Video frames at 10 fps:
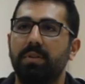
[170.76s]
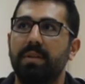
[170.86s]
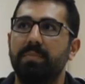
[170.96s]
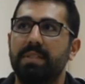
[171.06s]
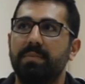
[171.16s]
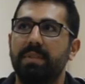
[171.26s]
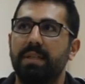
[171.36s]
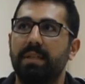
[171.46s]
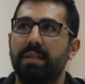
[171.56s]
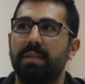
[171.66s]
olan bizim
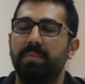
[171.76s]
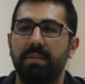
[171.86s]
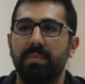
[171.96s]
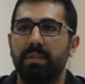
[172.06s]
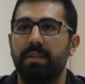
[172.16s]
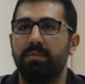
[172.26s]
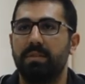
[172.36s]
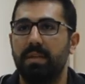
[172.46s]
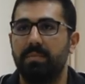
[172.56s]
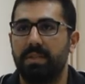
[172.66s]
de e, bilim adına
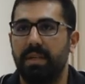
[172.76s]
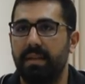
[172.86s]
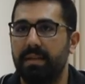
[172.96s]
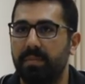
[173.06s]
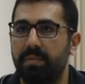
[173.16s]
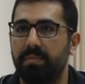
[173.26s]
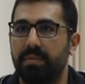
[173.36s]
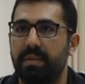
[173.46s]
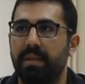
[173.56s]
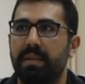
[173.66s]
güzel bir şeyler yapıp
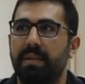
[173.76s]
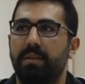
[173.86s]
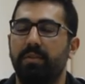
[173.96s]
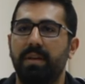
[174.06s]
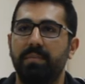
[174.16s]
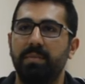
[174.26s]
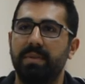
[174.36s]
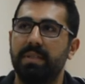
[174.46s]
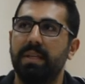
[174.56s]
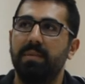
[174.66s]
e, önemli
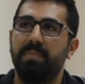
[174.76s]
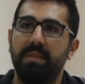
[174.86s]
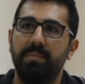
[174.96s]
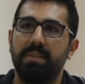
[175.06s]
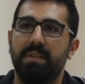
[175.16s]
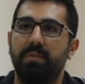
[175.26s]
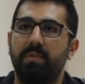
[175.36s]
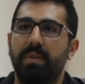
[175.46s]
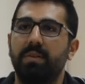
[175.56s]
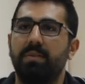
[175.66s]
bir bilim insanı
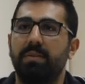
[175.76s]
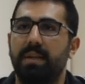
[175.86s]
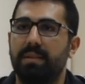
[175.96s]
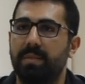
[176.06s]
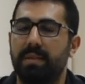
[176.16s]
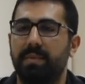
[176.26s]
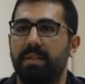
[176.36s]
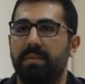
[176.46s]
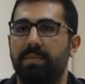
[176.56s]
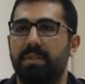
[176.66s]
olma yolunda adım
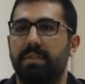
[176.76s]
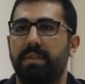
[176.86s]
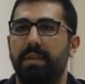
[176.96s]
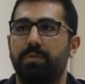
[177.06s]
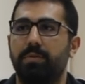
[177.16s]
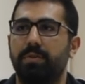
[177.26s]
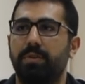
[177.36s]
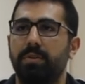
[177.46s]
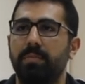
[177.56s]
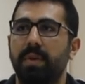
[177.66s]
atmalarımızdır diye düşünüyorum.